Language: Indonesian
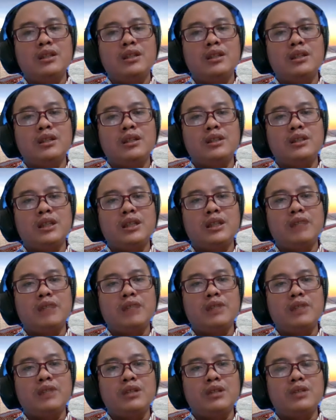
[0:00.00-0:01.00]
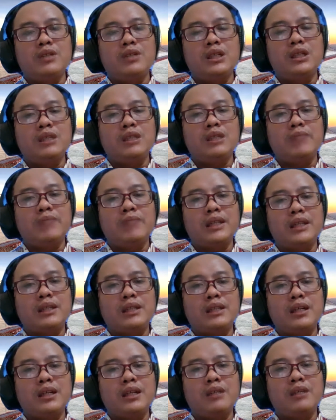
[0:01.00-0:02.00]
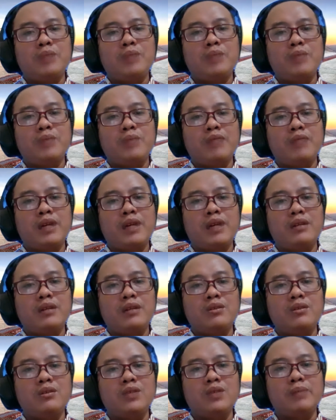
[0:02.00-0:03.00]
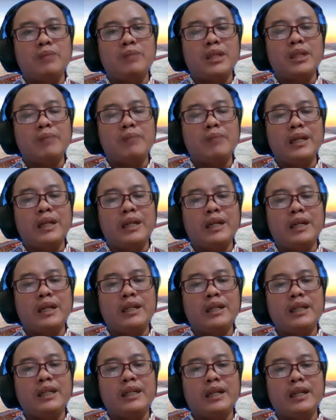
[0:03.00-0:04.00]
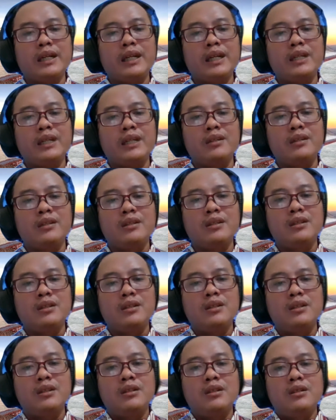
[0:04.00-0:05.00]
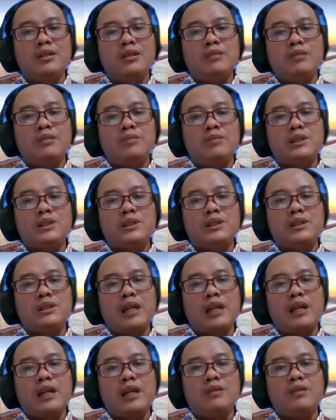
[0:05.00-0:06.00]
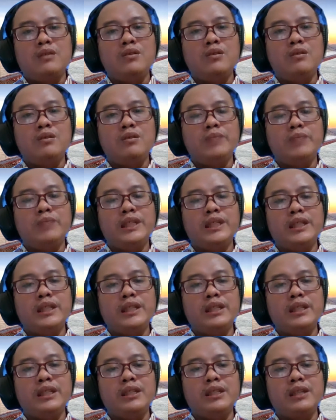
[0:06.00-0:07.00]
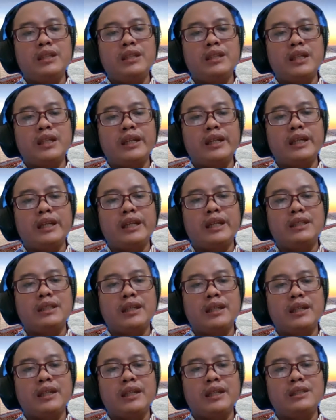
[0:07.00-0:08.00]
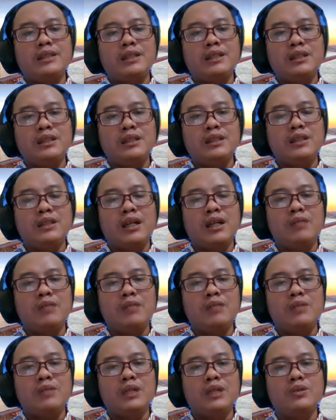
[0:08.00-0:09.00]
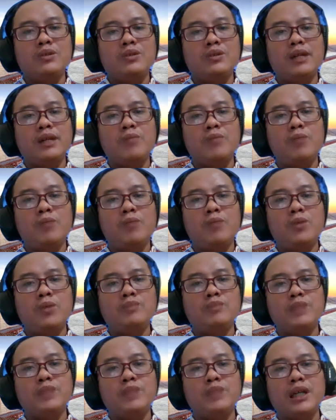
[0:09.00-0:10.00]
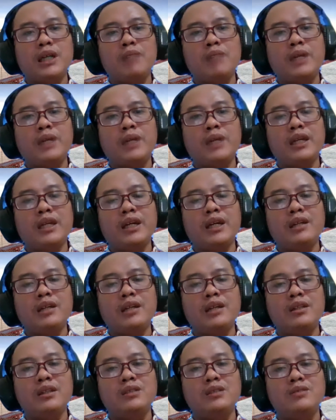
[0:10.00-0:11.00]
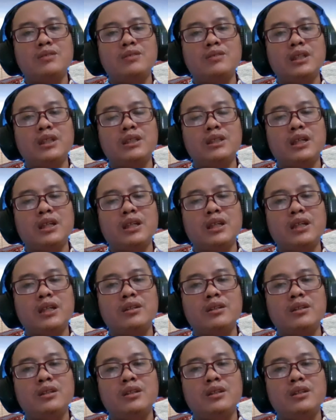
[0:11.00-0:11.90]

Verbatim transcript: uh, jika video ini merasa bermanfaat untuk teman-teman Anda yang lain. Selalu menjadi trader yang cerdas ya, jangan ikutan pom-pom, jangan panikan dan juga jangan